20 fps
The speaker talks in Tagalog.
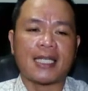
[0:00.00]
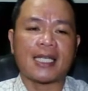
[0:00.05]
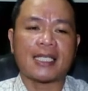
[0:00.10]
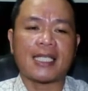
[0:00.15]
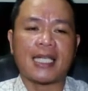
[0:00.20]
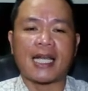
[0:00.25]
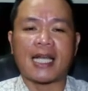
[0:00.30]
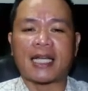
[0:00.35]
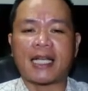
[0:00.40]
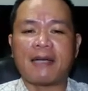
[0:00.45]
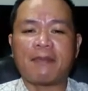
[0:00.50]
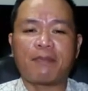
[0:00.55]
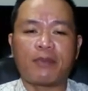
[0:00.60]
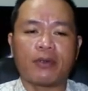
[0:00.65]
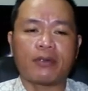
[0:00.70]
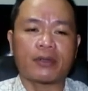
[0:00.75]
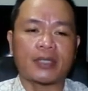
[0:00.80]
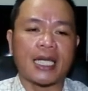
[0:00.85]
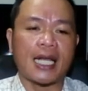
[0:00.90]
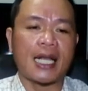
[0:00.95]
na sila rin
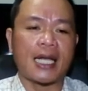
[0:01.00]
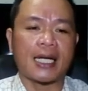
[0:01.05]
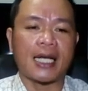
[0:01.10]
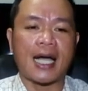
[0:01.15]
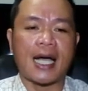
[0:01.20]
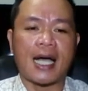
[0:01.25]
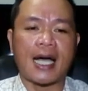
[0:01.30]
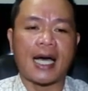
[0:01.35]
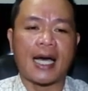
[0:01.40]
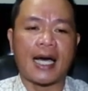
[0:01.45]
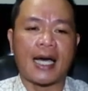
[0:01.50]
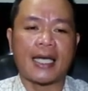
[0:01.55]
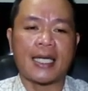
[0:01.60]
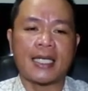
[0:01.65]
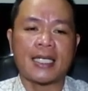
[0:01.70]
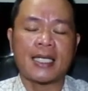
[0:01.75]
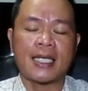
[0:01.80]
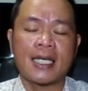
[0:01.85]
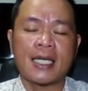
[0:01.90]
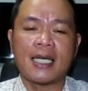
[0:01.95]
po talaga
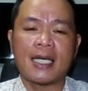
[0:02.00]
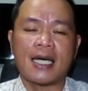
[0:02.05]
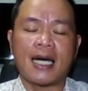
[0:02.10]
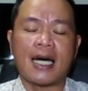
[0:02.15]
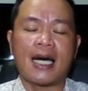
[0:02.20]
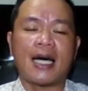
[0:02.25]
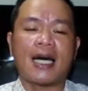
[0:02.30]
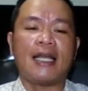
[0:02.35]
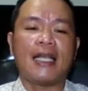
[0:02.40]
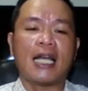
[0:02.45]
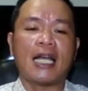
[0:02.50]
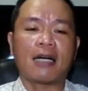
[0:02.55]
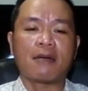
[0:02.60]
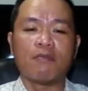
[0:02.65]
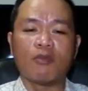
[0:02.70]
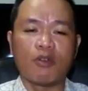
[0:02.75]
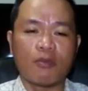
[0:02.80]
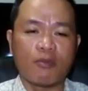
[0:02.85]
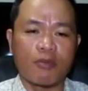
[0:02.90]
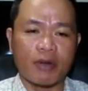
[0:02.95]
ay uh,
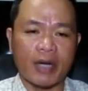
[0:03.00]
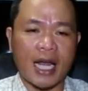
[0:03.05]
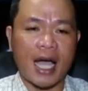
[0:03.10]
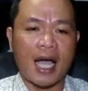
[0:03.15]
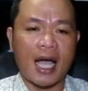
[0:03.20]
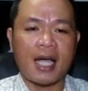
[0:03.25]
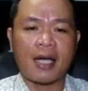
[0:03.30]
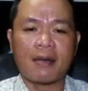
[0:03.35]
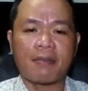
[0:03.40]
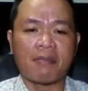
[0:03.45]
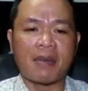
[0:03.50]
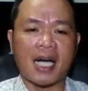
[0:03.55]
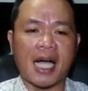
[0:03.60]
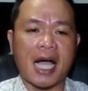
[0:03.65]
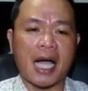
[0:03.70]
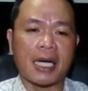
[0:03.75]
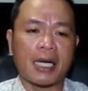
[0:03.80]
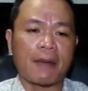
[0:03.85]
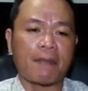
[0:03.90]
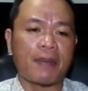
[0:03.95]
nagmumura
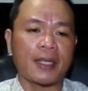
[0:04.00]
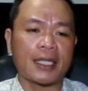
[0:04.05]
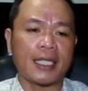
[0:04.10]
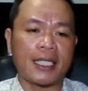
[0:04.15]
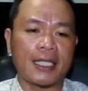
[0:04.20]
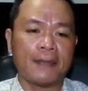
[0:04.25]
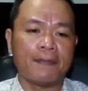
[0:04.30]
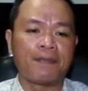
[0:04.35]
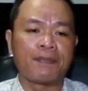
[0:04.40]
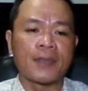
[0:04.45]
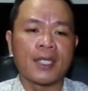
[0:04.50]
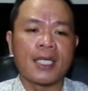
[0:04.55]
mga kapatid.